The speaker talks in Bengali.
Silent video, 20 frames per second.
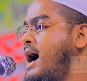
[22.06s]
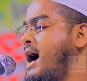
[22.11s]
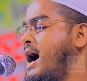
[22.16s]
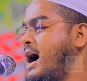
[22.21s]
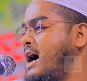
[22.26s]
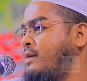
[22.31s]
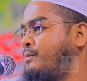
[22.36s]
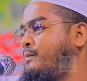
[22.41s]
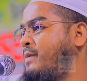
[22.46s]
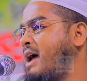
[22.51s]

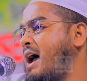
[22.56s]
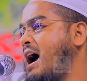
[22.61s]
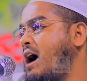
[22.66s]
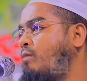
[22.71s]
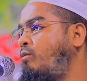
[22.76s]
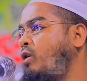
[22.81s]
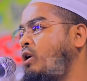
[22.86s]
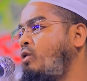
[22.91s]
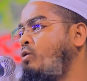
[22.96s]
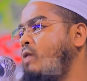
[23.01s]
আর বে
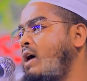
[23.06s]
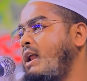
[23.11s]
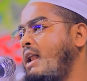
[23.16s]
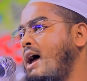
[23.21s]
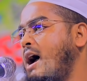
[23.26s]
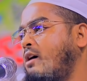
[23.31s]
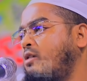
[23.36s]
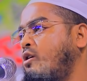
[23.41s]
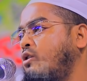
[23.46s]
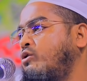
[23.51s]

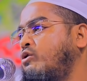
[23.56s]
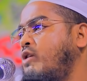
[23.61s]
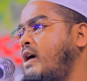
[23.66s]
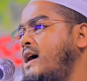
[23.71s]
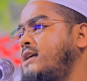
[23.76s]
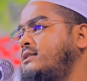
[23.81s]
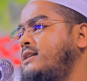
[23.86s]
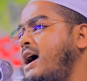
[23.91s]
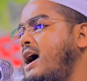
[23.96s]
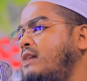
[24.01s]
আমলওয়ালা কত
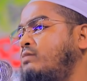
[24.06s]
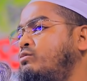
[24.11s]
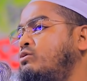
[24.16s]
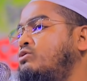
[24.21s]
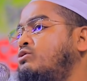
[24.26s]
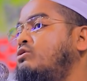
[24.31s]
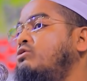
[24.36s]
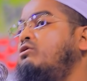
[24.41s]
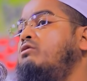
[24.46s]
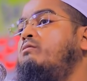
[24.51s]
হাজার
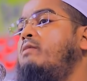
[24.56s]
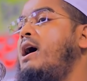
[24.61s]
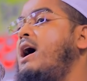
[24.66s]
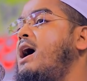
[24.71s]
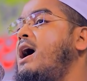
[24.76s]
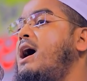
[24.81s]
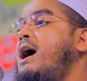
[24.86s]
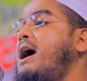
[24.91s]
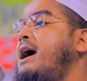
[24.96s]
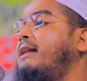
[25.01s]

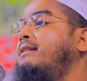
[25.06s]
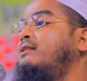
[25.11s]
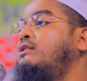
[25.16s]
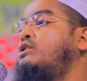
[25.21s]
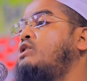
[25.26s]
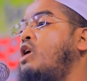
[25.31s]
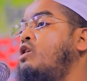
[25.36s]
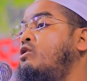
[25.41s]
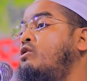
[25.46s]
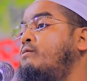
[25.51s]
মুসলমান
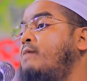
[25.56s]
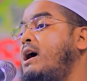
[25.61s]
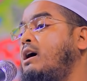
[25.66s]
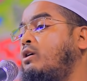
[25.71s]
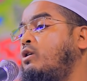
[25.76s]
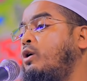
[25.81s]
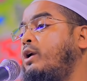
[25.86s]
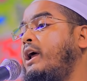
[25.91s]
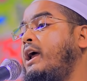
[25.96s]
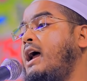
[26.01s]
তওবা
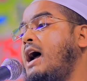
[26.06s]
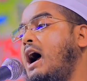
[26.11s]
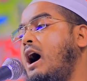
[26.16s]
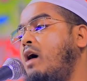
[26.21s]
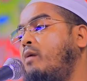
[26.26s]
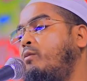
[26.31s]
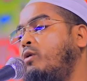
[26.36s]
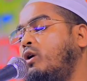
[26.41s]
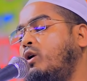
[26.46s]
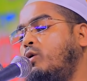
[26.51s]
করে
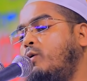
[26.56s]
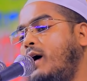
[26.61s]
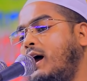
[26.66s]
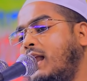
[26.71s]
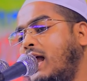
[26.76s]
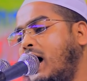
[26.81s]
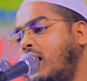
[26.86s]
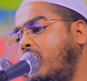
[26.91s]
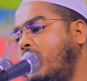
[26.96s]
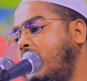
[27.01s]

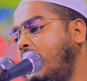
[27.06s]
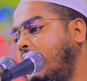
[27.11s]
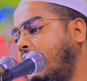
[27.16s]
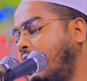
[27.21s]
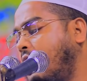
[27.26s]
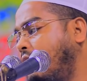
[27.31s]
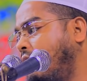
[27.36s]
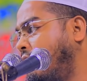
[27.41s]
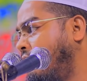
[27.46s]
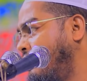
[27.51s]
আমলওয়ালা হয়ে
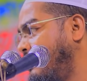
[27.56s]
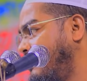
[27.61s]
গেল